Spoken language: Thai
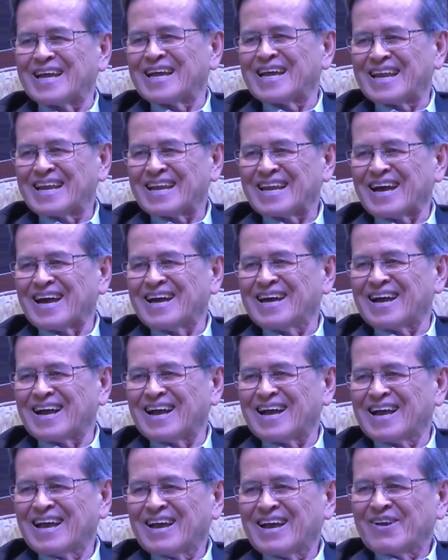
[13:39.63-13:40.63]
นะ
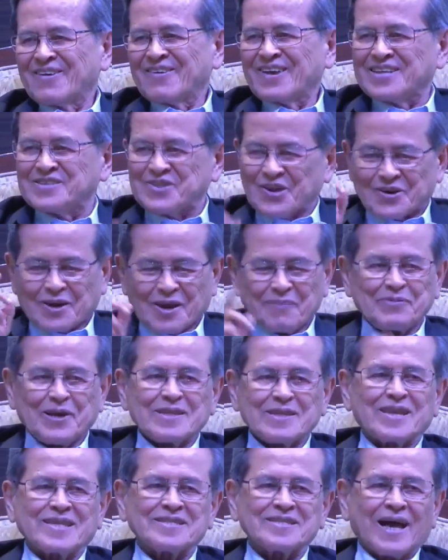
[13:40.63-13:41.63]
นั้นตรงนี้เป็นทิศ
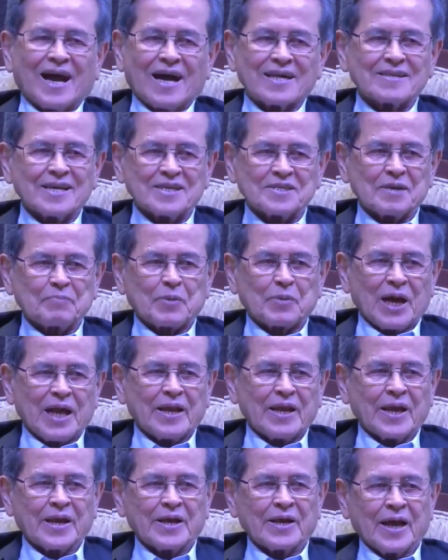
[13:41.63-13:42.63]
ทางที่สำคัญอีก
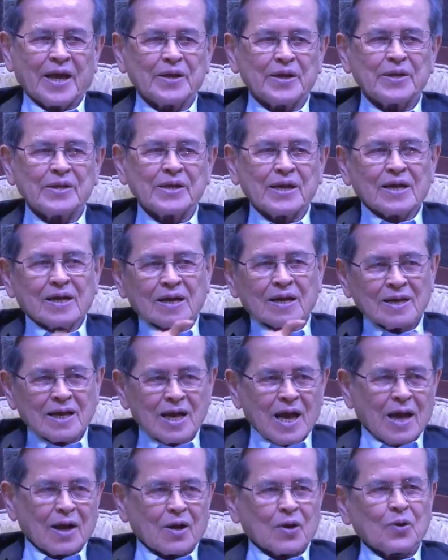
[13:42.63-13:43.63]
อันคณะ
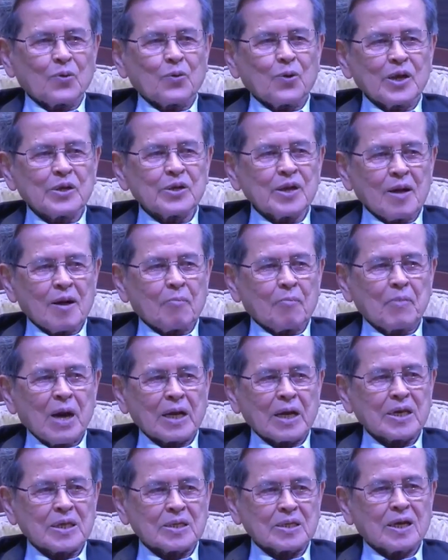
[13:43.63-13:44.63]
ก็ควรจะมาคิด
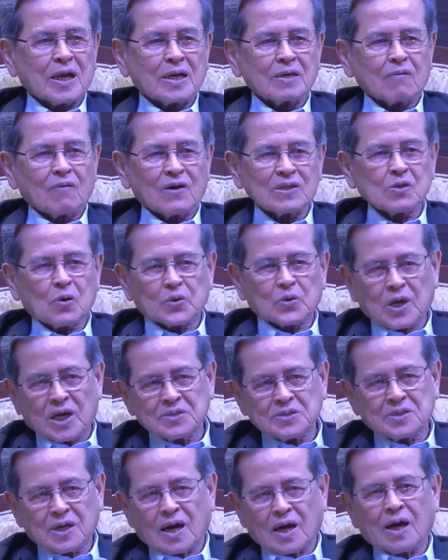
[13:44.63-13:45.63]
กันว่าตรงนี้จะ
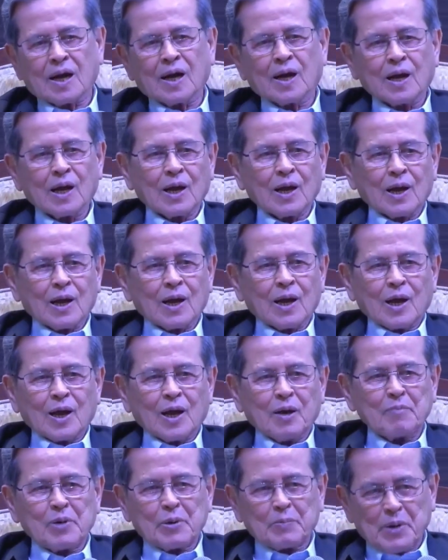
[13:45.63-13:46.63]
ให้มั
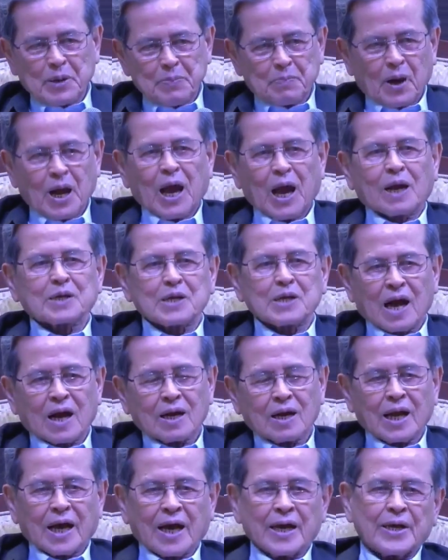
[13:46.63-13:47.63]
นมีพลังอย่างไร
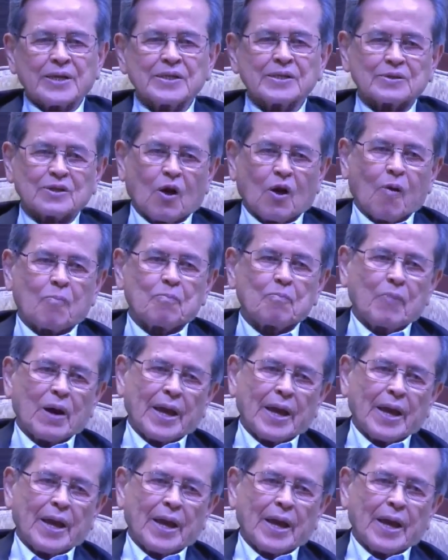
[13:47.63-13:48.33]
ต่อไป